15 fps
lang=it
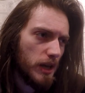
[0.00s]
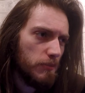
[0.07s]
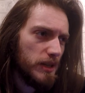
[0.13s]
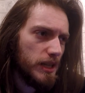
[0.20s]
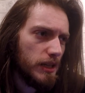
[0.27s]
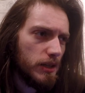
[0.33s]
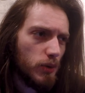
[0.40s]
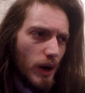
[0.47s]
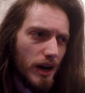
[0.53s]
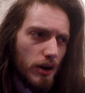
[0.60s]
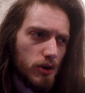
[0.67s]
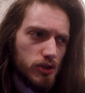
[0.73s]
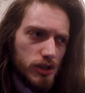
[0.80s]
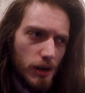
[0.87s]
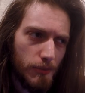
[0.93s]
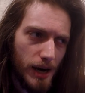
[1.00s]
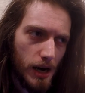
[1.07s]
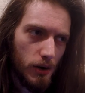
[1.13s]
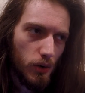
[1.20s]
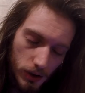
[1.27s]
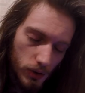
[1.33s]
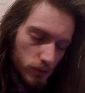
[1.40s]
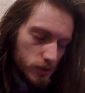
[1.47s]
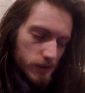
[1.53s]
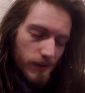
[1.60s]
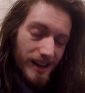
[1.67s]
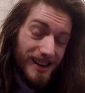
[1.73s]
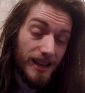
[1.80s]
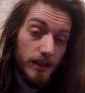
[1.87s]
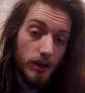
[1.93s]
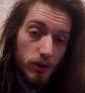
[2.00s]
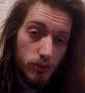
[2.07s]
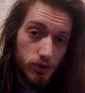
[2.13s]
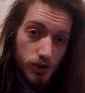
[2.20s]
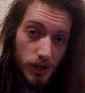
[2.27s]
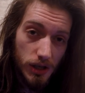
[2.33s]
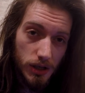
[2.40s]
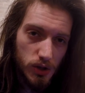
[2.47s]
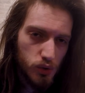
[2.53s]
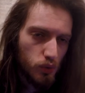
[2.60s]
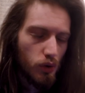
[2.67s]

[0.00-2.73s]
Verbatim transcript: che mi diede una grossa mano con svariati consigli su